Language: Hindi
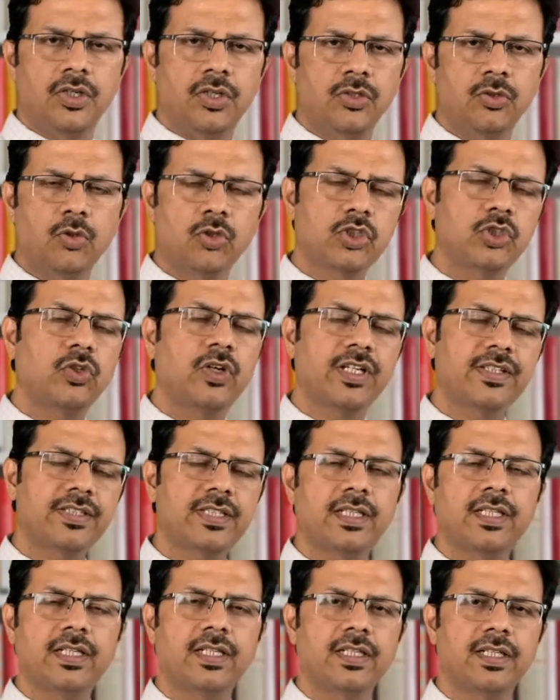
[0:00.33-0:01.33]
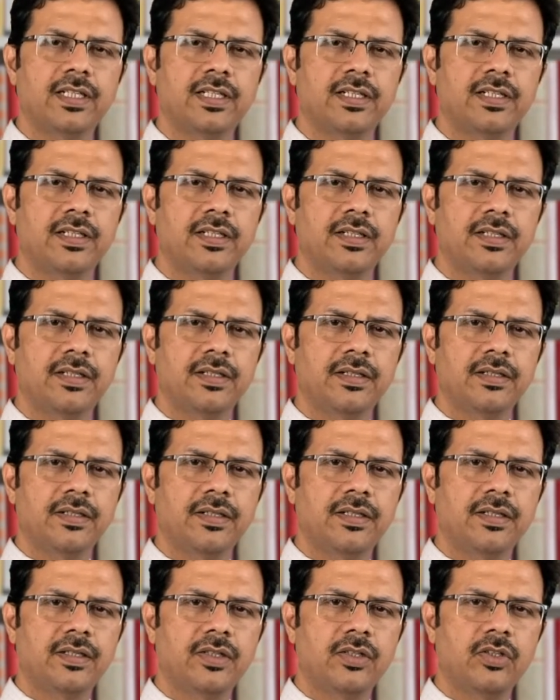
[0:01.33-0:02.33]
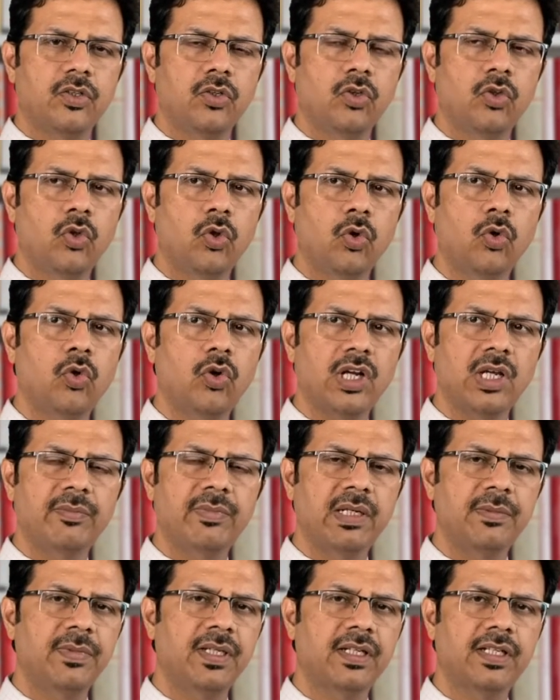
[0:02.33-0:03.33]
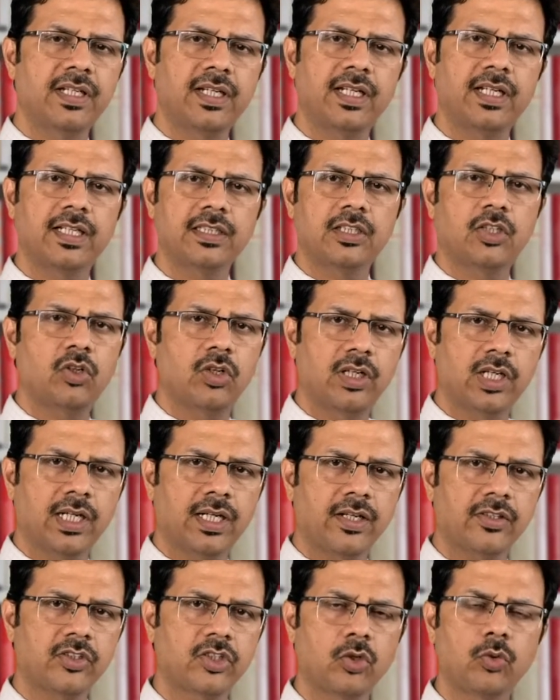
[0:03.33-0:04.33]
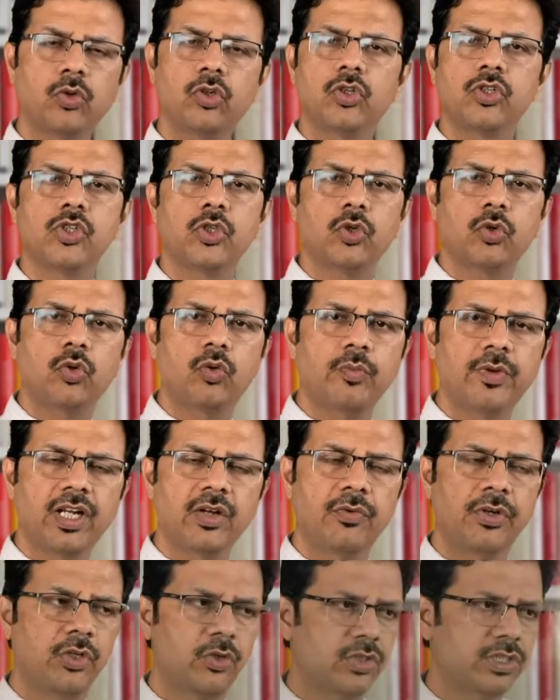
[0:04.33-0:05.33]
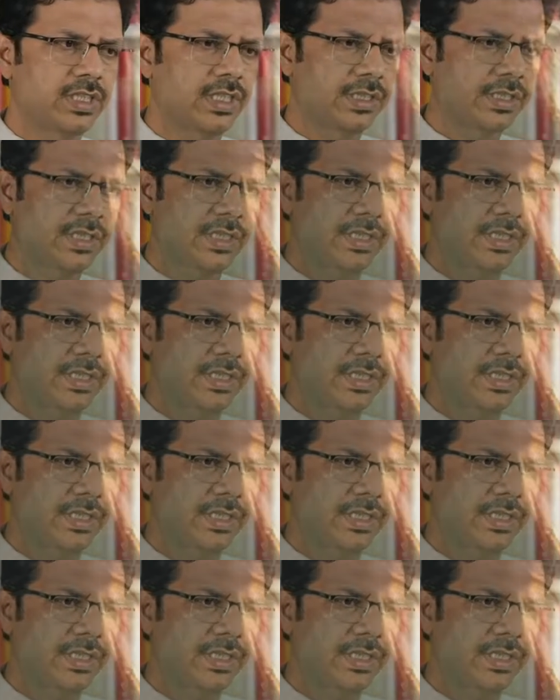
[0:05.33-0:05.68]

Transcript: दोस्तों अक्सर लोगों के मन में ख्याल आता होगा खासकर वो लोग जो मेरे वीडियोस देखते